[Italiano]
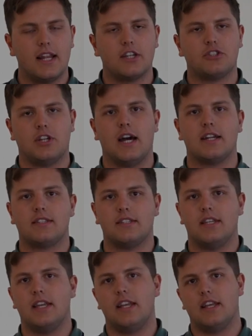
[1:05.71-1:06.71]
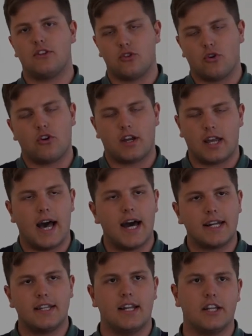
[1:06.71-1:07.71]
lasciarsi
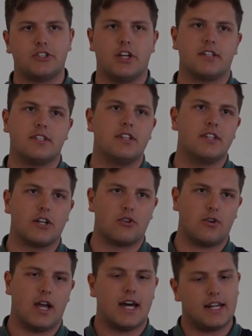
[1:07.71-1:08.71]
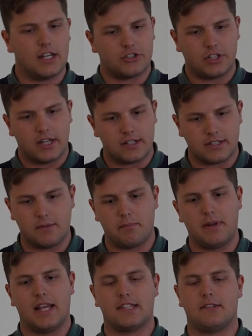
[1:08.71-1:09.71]
toccare, di lasciarsi interrogare,
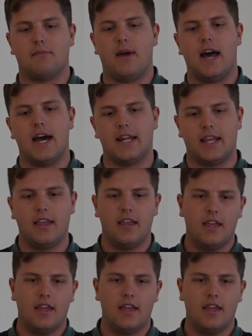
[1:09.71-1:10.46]
lasciarsi plasmare